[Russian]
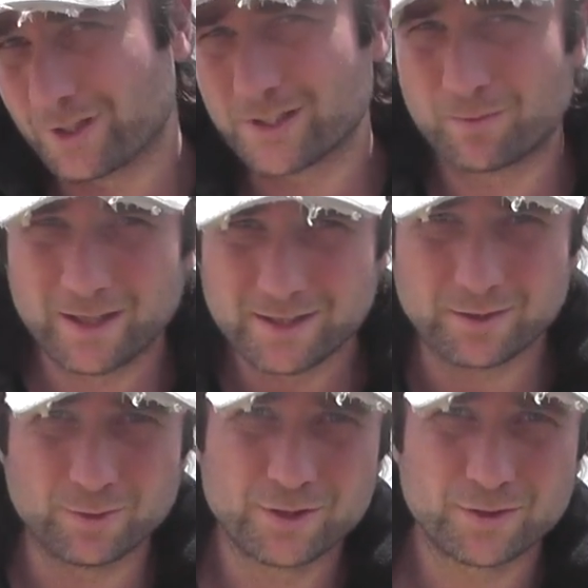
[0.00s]

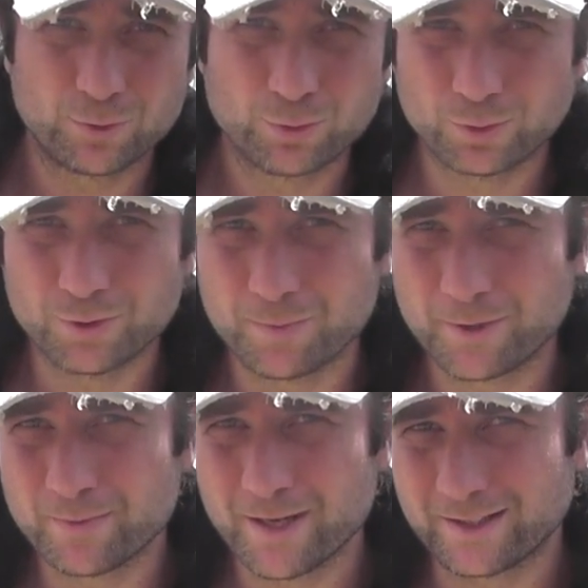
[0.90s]
разобрался, но если вдруг кто не
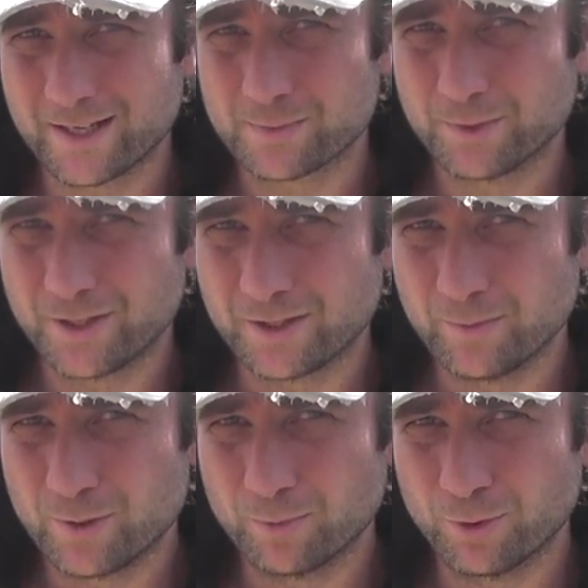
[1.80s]
понимает, как смотреть на
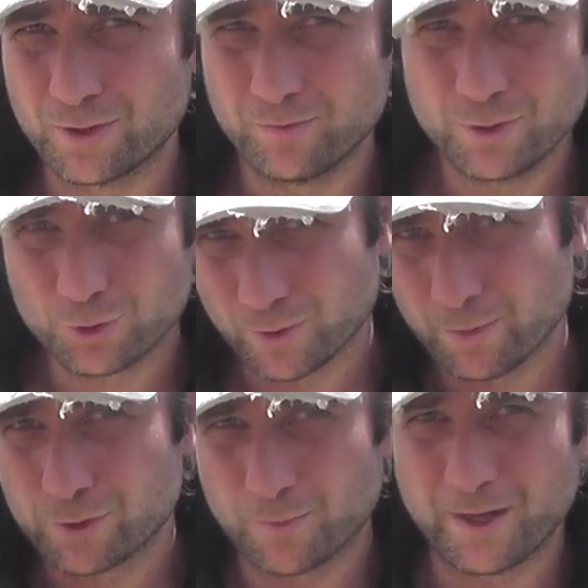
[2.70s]
моем блоге видео,
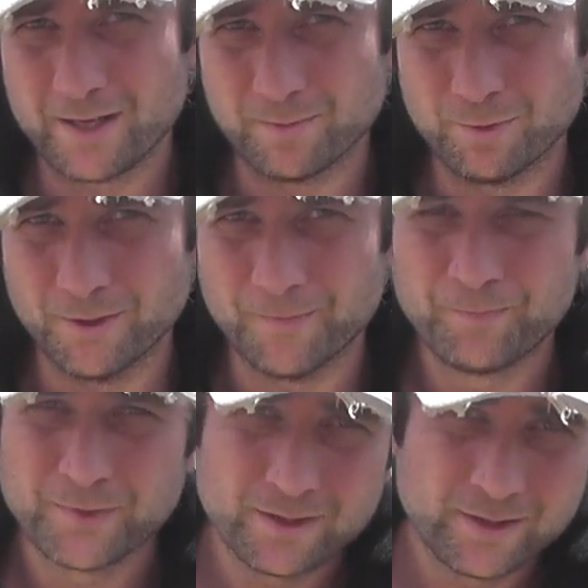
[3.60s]
чтобы все правильно было,
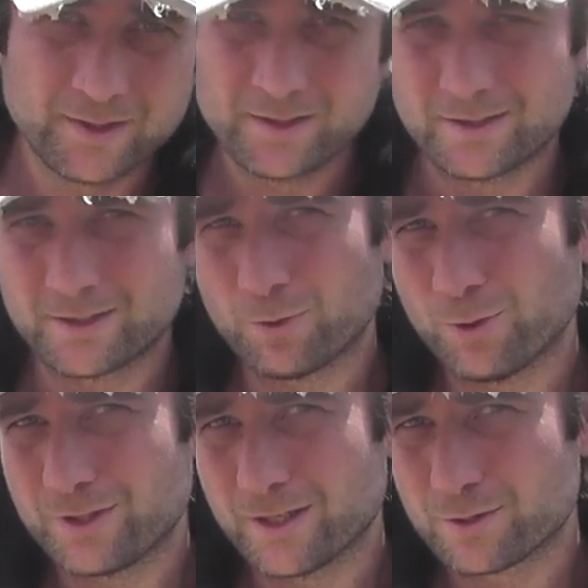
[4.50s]

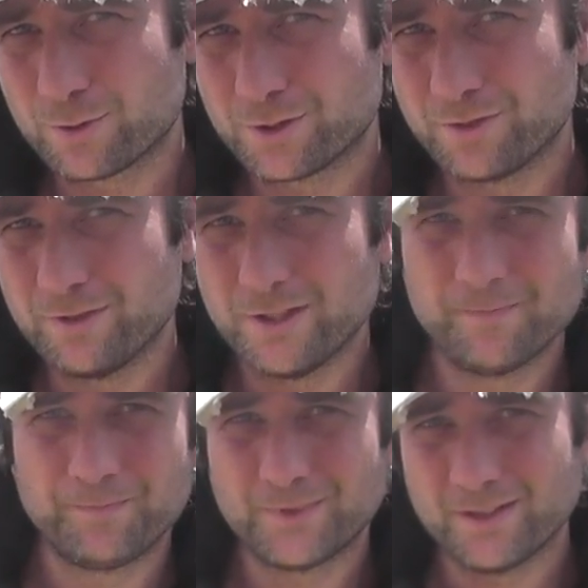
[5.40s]
заходите в Анзор ТВ,
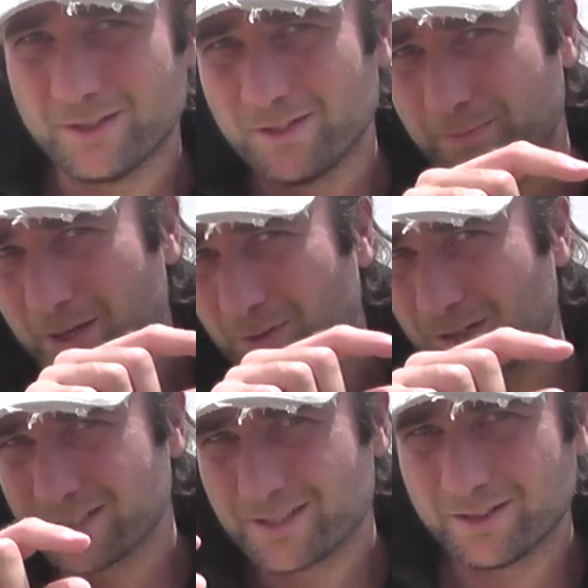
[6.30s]
и первый
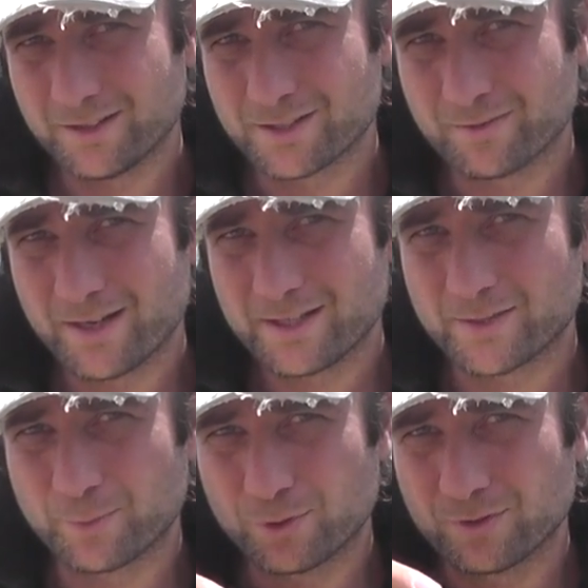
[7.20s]
раздел
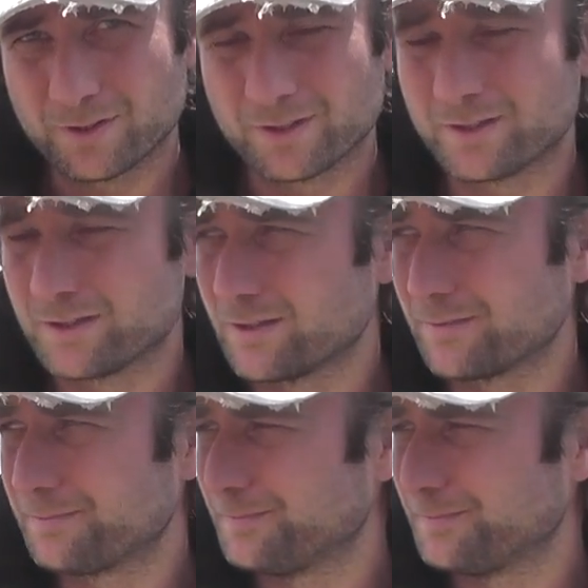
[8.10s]
называется путь, э,